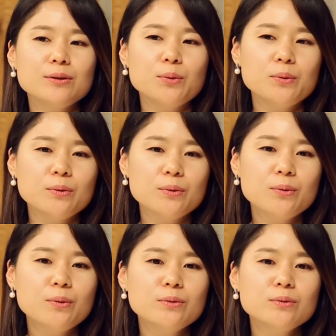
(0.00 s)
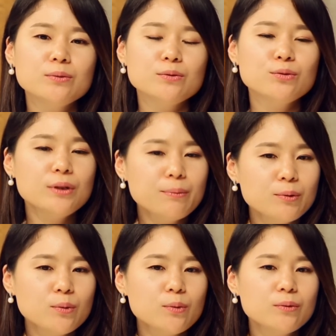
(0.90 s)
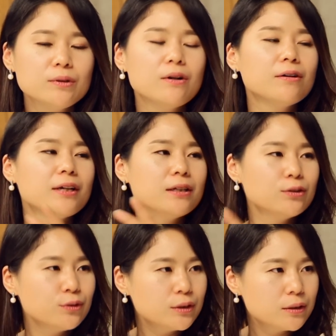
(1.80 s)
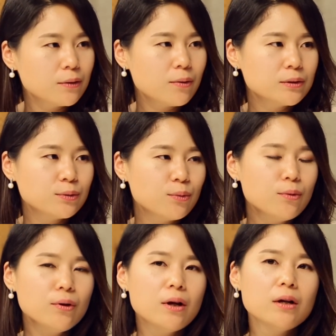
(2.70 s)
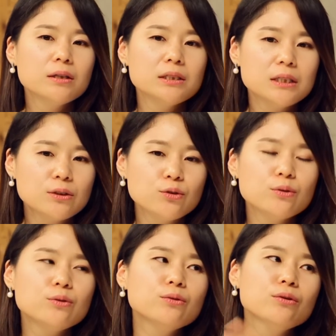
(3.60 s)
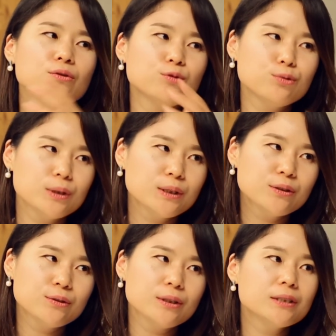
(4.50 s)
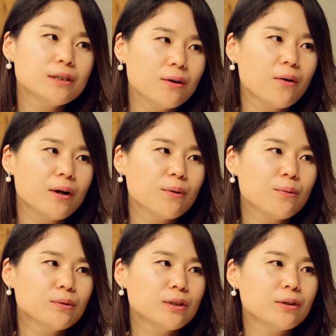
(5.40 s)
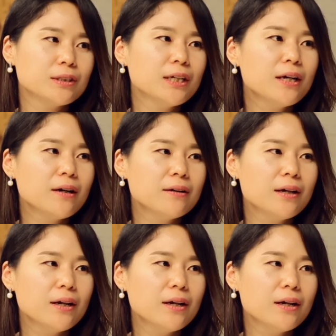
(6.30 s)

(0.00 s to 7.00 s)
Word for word: 돈도 수입도 늘어날 수 있을 것이고 지출도 줄이실 수 있을 거라고 저는 생각을